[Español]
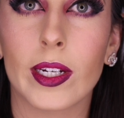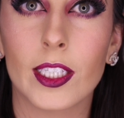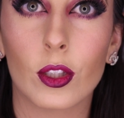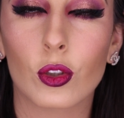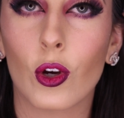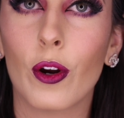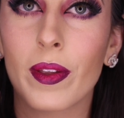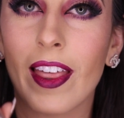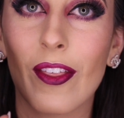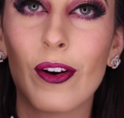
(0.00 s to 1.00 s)
toquecitos con
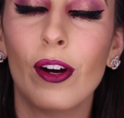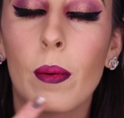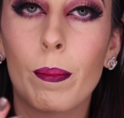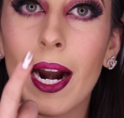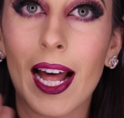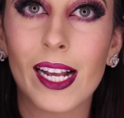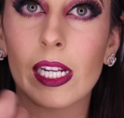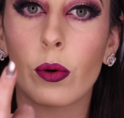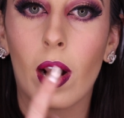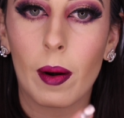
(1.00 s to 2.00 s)
mi dedo para
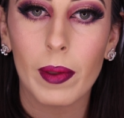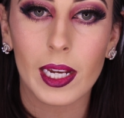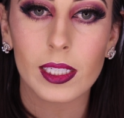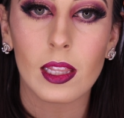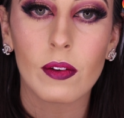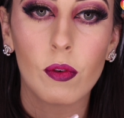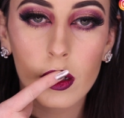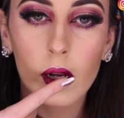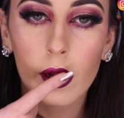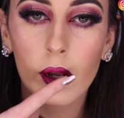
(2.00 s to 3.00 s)
asegurarme de que se
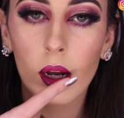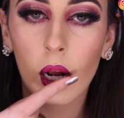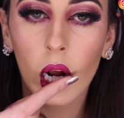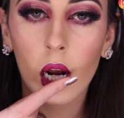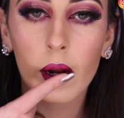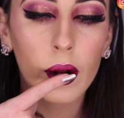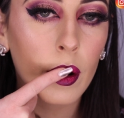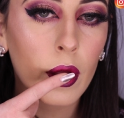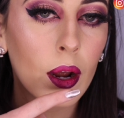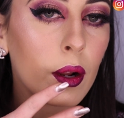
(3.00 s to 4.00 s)
difumine muy bien y no se vean
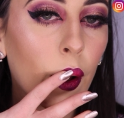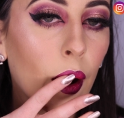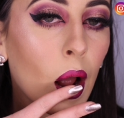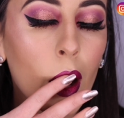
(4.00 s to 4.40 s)
plastas.